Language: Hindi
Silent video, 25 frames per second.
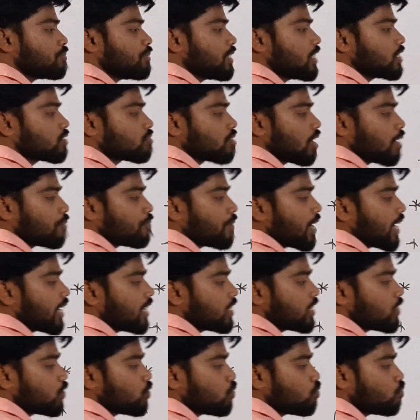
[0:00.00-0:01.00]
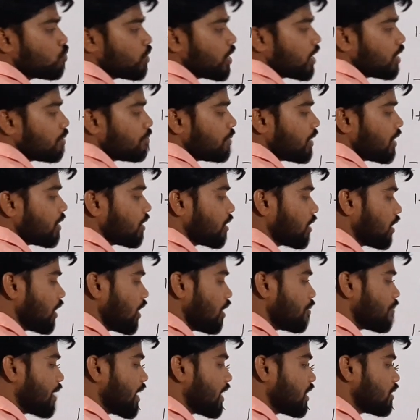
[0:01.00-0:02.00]
प्लस बी स्क्वायर माइनस टू ए बी
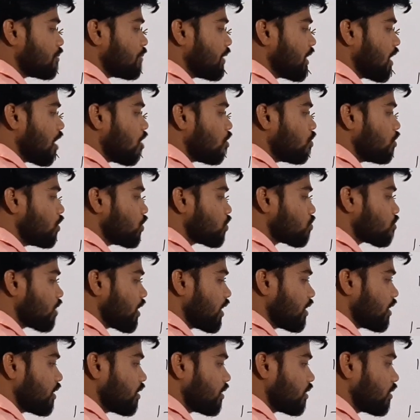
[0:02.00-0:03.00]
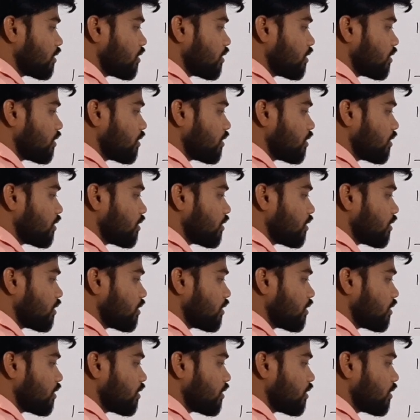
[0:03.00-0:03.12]
ए माइनस बी का होल स्क्वायर